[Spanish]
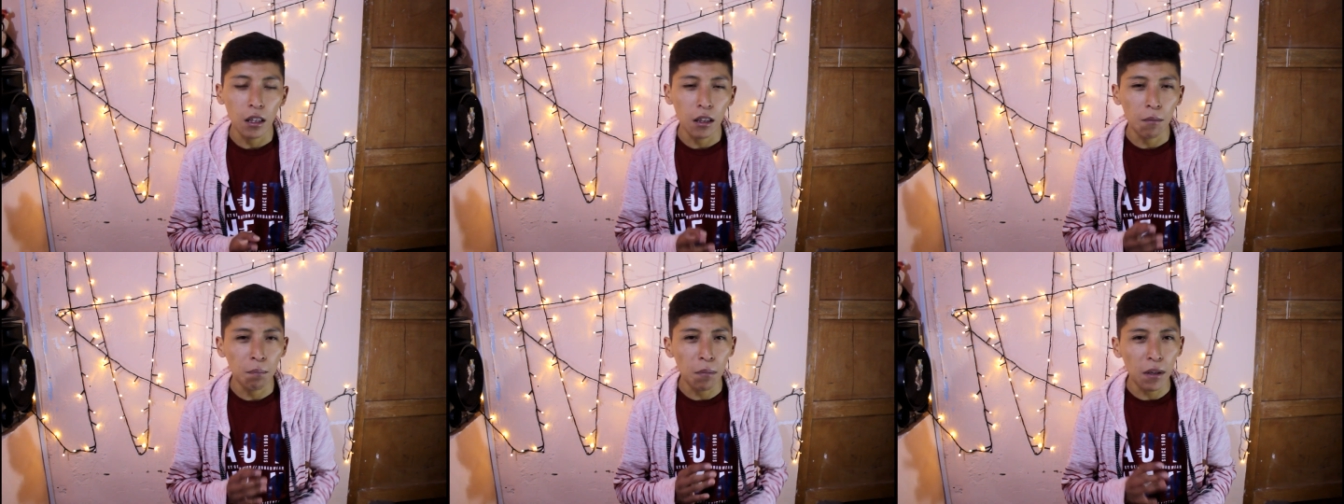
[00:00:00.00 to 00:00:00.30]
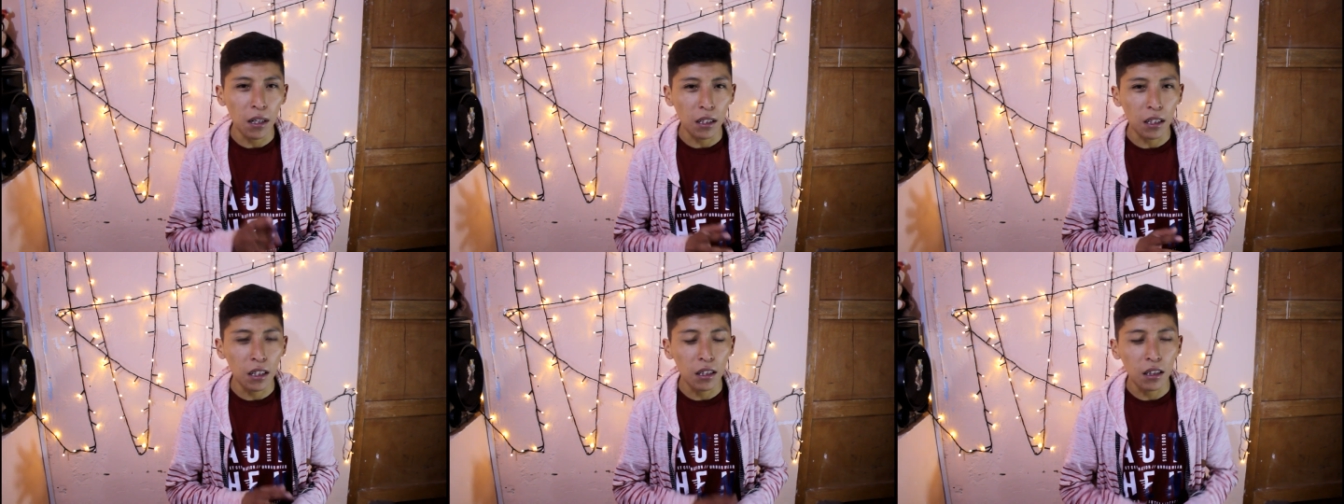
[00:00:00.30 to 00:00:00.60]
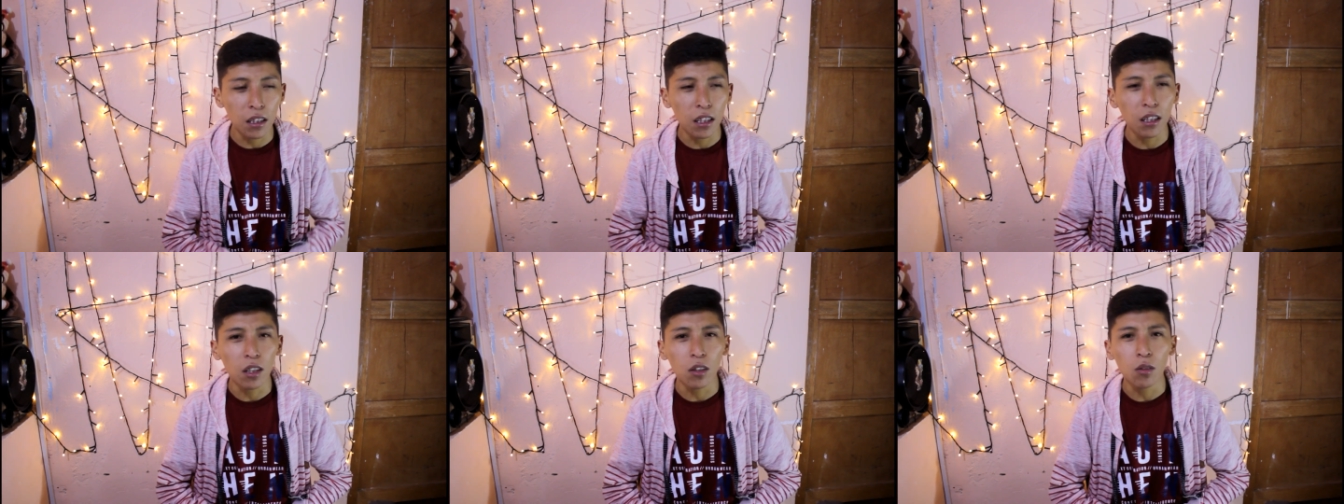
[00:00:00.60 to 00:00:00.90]
para que
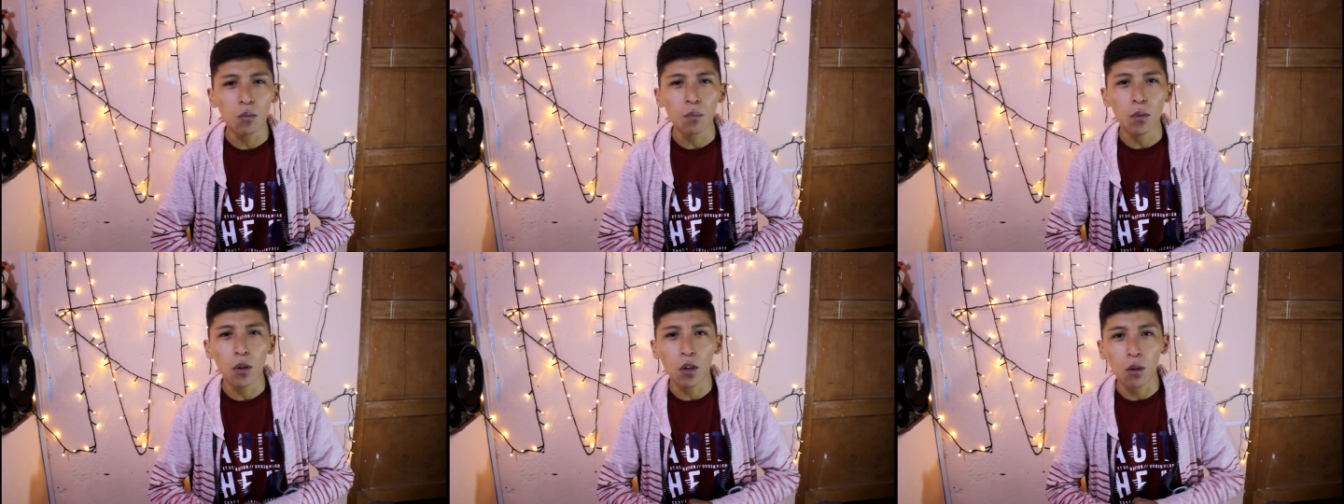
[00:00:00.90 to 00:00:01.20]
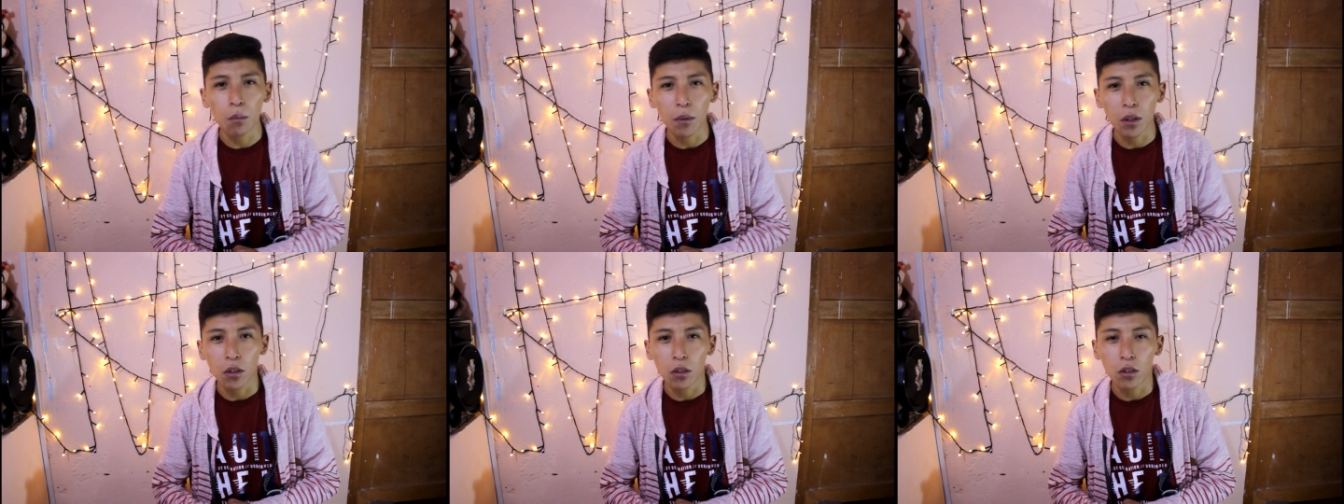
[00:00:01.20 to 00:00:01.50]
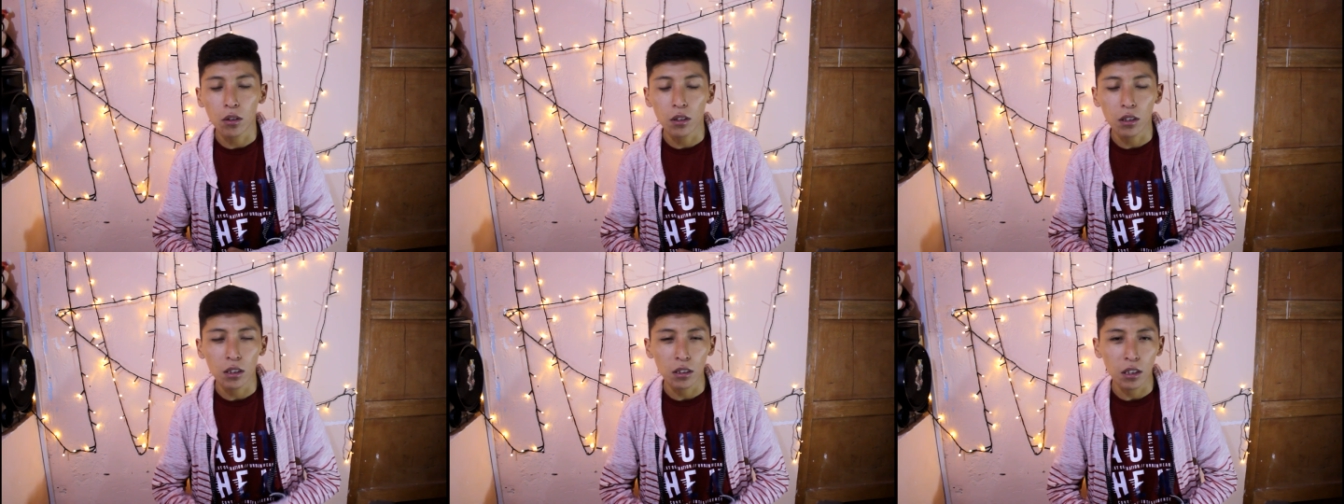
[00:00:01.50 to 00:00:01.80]
entiendan un poco
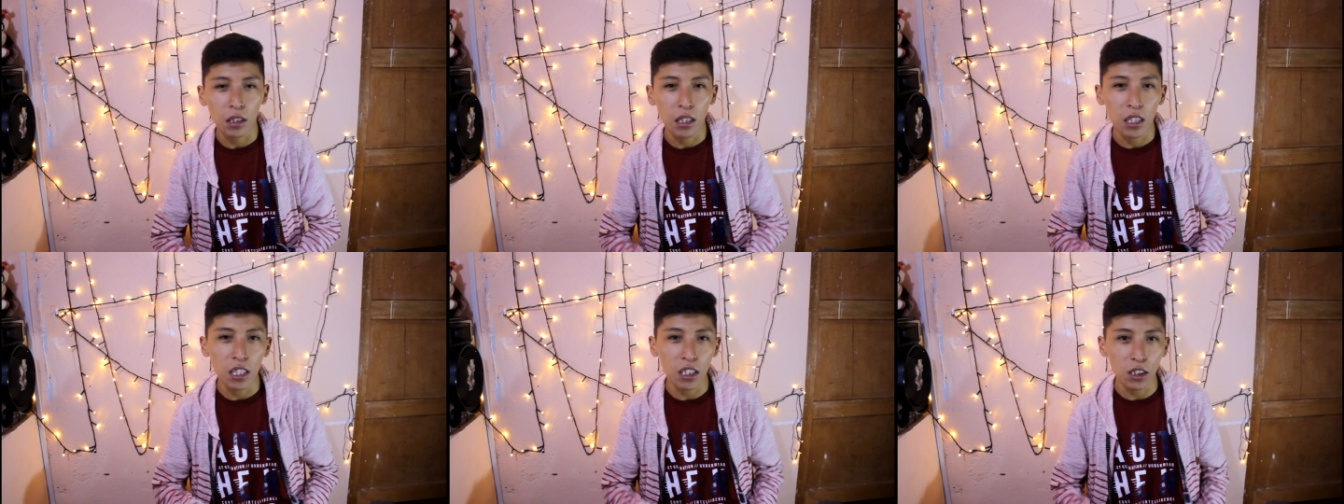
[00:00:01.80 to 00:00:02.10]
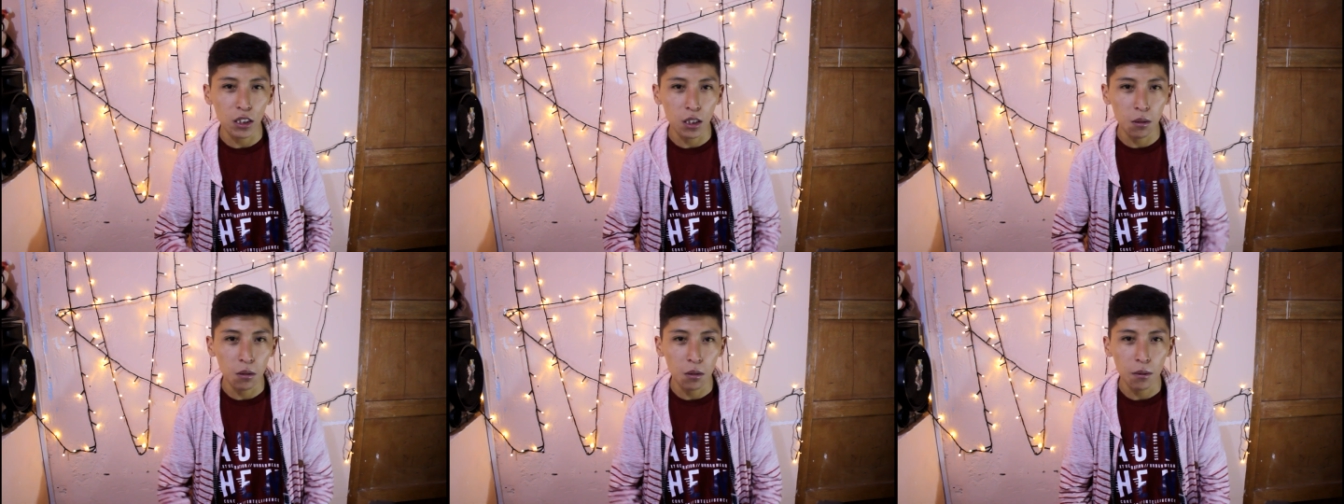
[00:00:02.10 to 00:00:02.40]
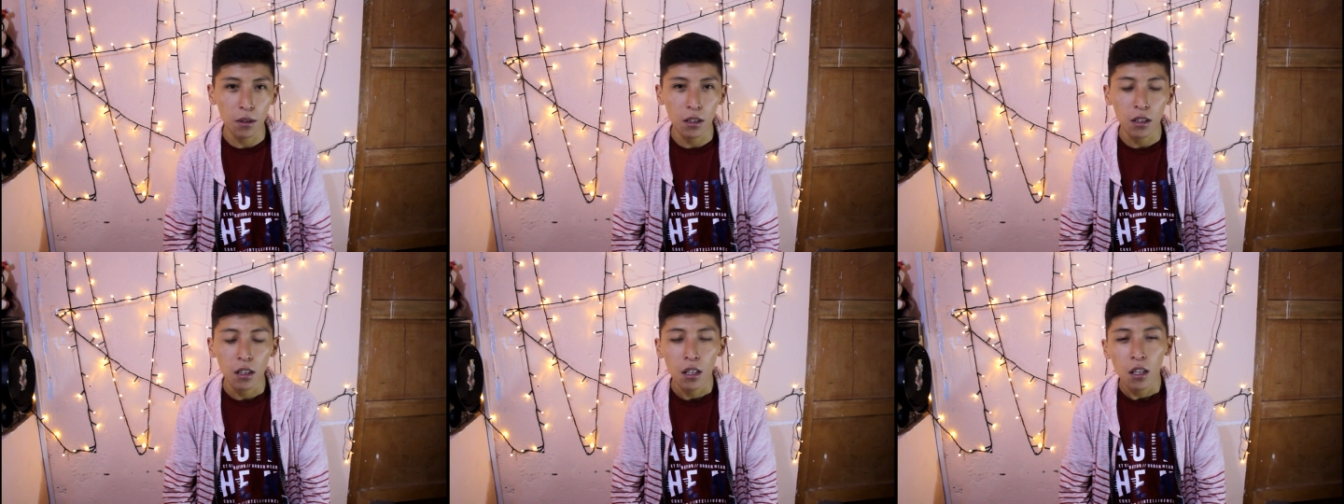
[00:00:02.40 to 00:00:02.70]
mejor este de Justin
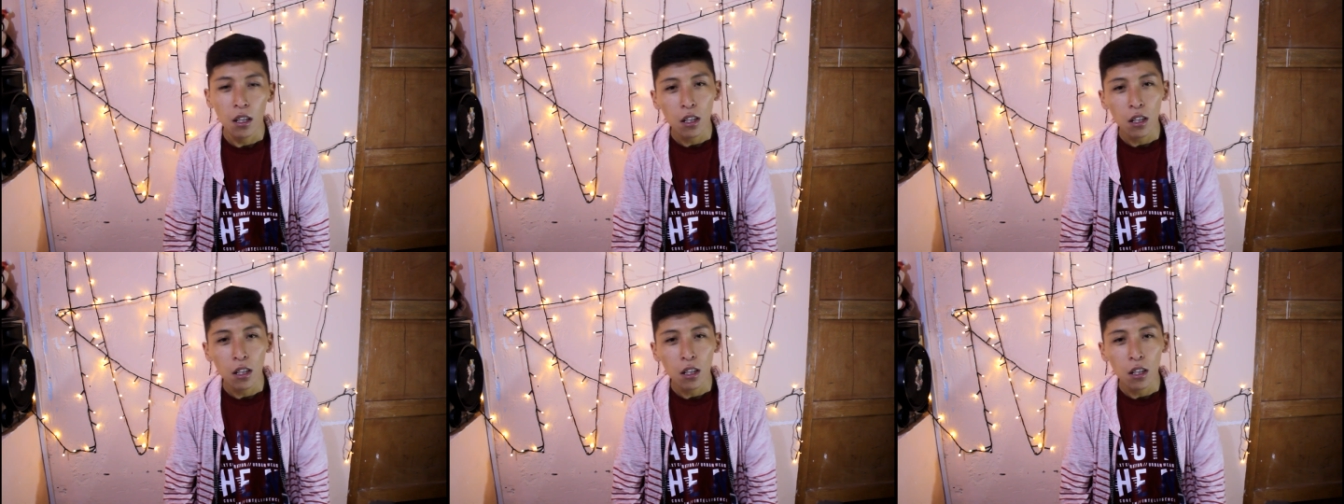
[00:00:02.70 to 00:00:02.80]
Bieber